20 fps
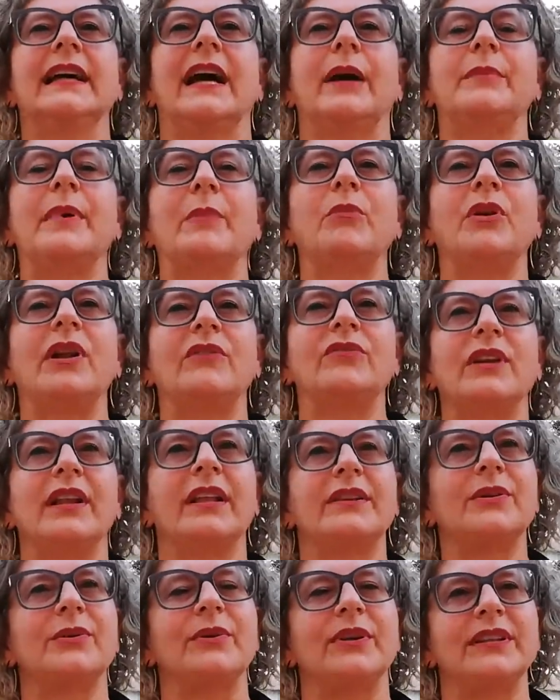Abbiamo
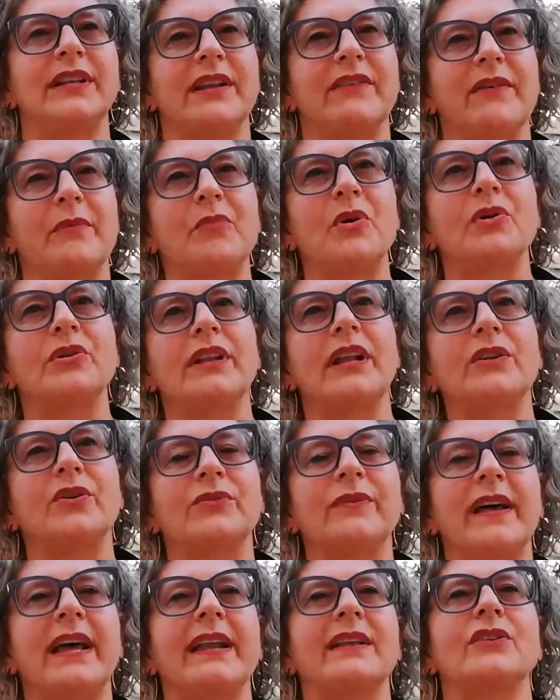lavorato quando eravamo nel
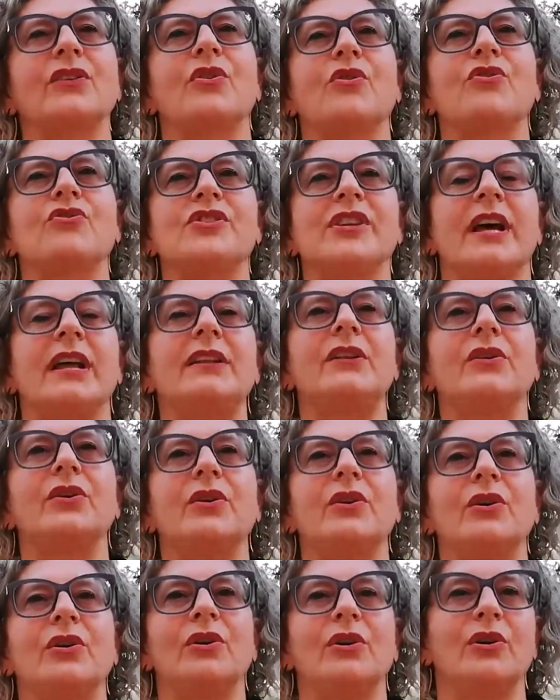governo
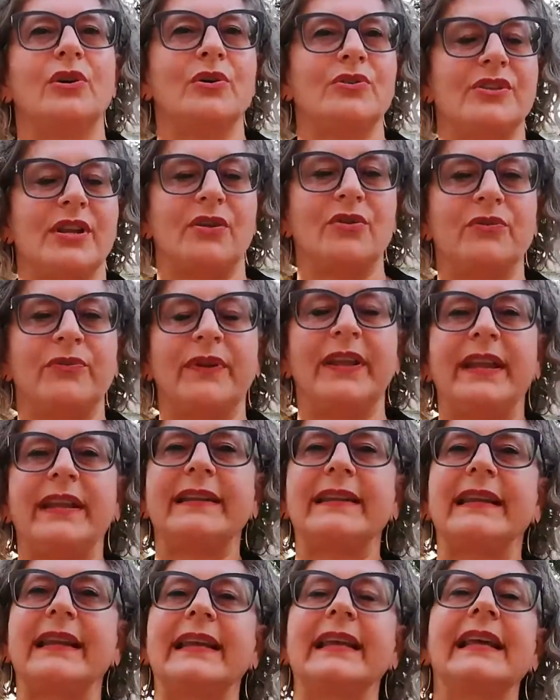giallo,
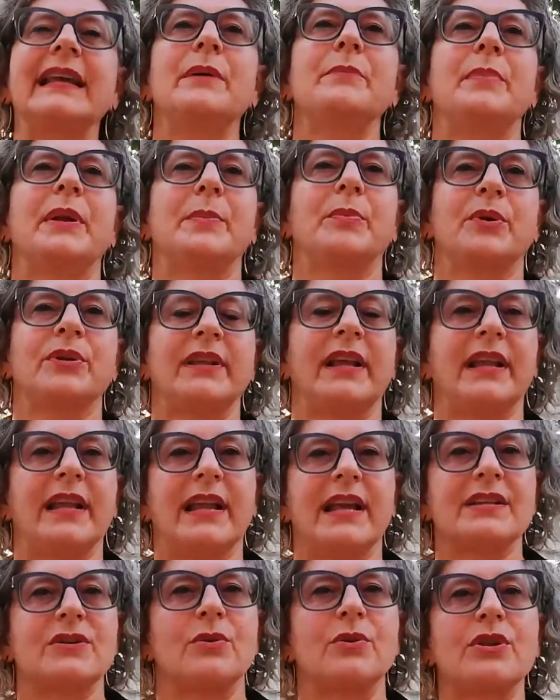giallo-verde per portare a
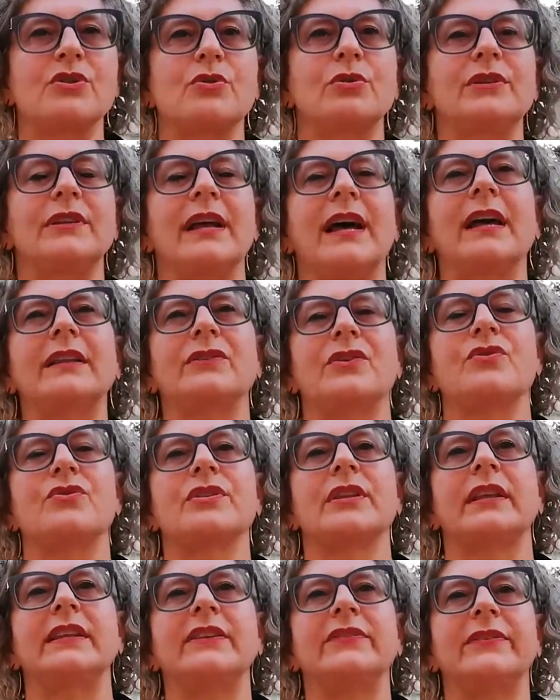casa un risultato, sono
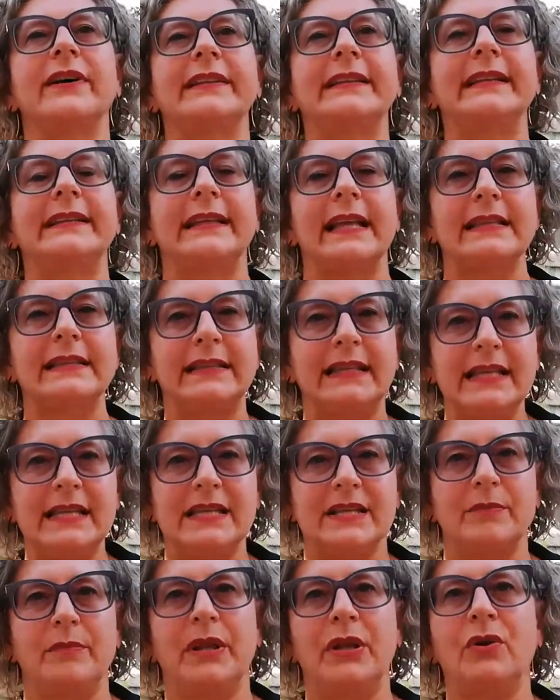stati fatti
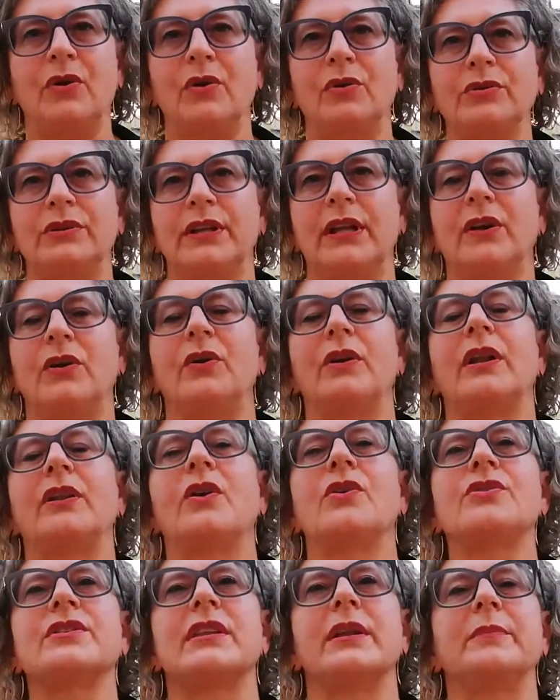tantissimi incontri con la
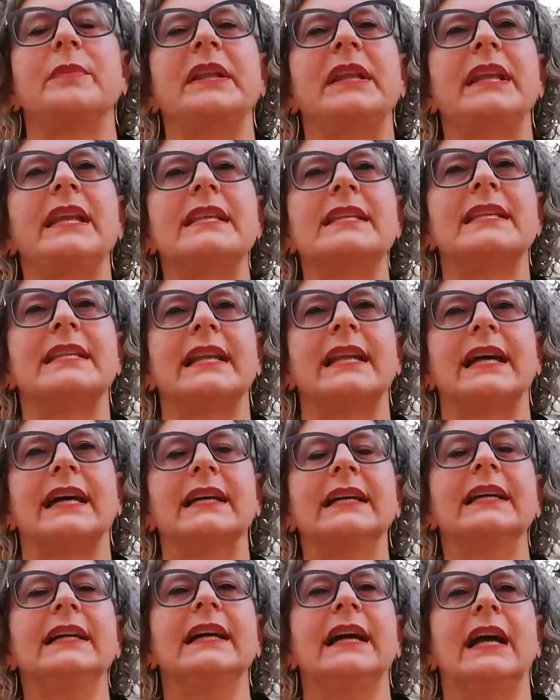nostra ministra,
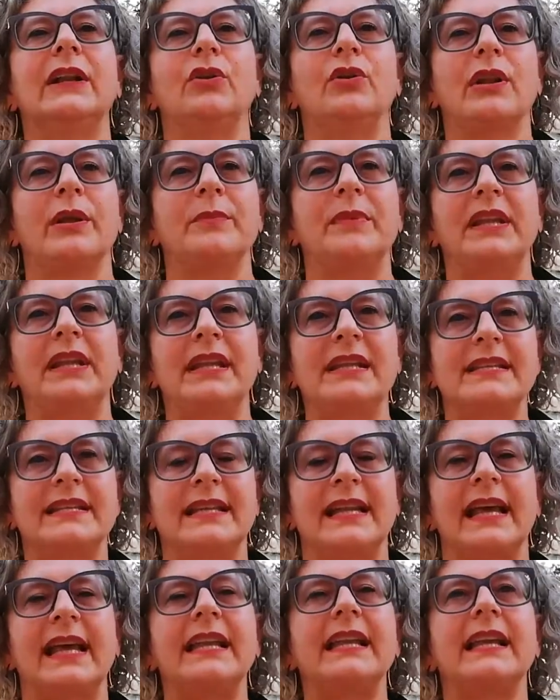allora
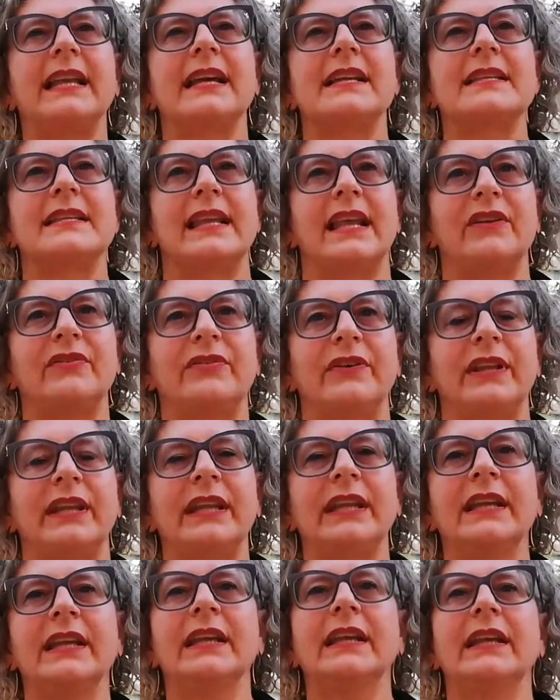ministra Erika
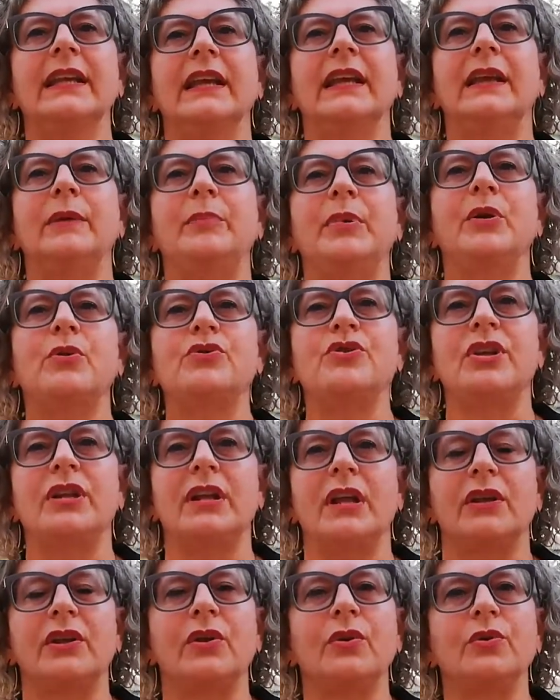Stefani, eh, per
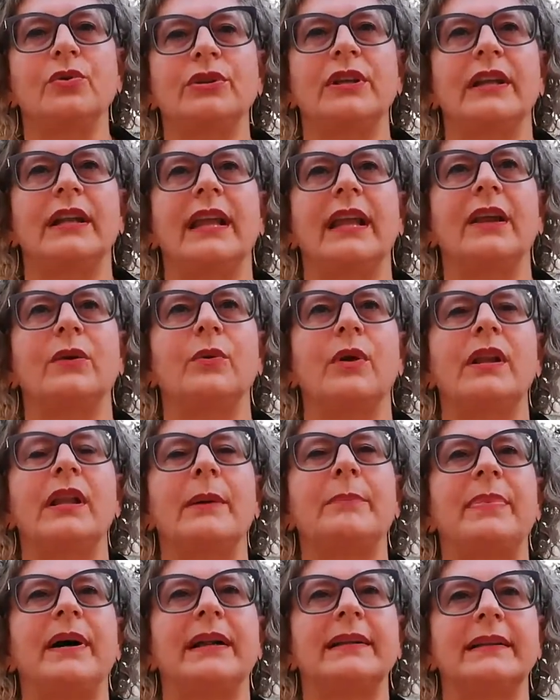riuscire a chiudere
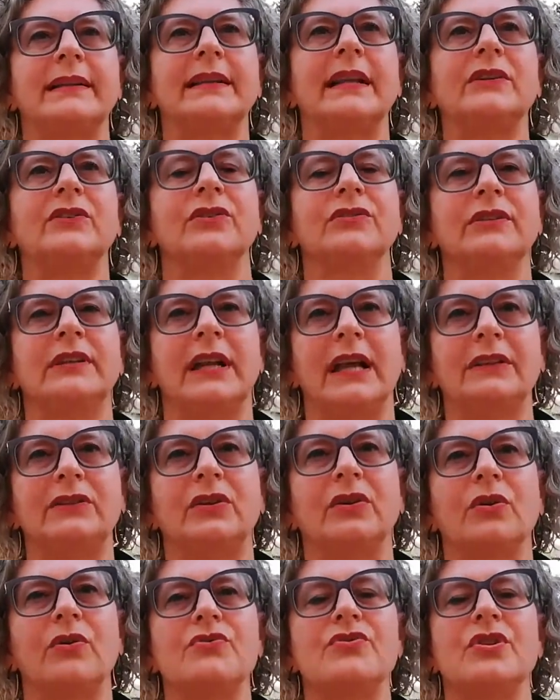quella parte del
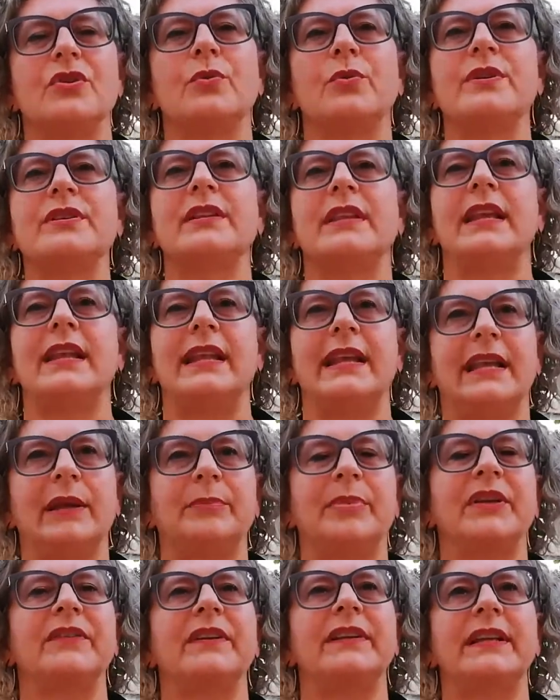contratto con 5 Stelle che
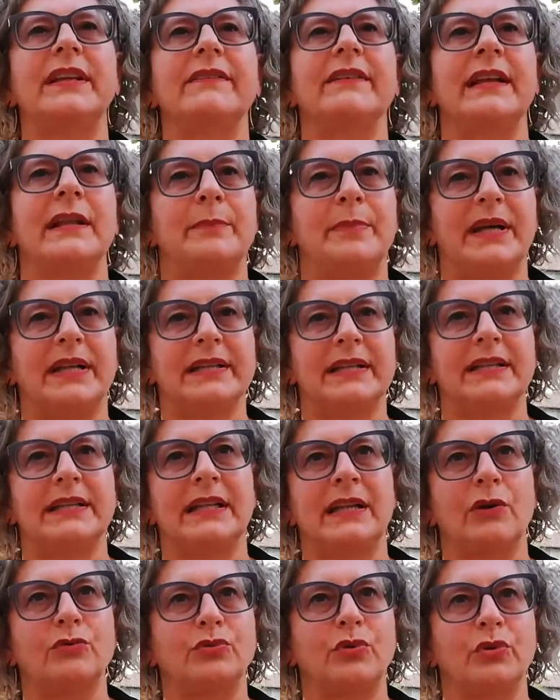prevedeva la parte
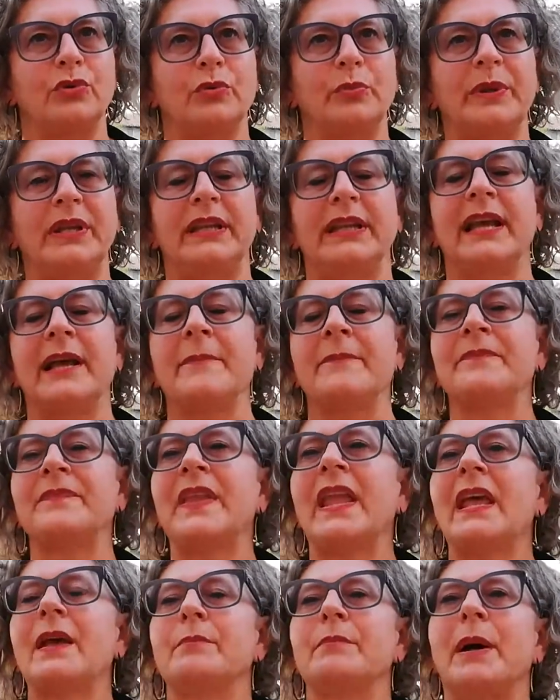della dell'autonomia,
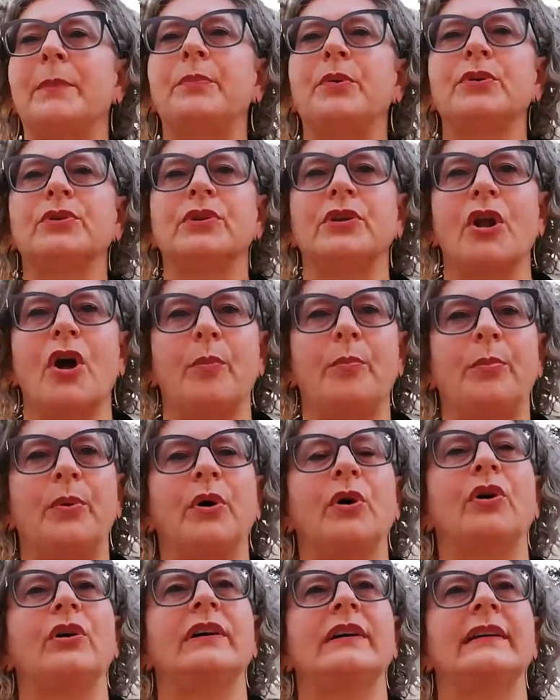ma
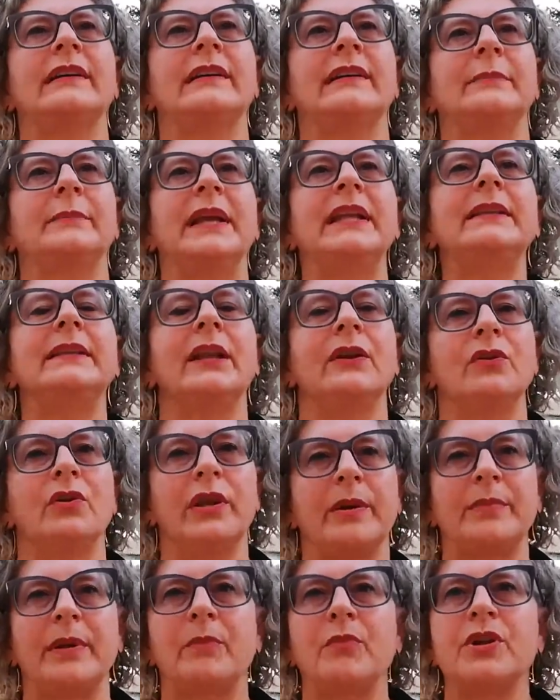purtroppo eh, mentre
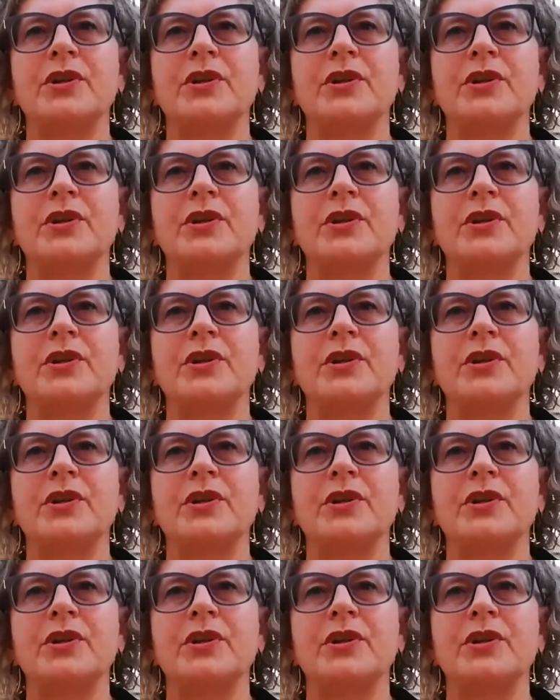noi abbiamo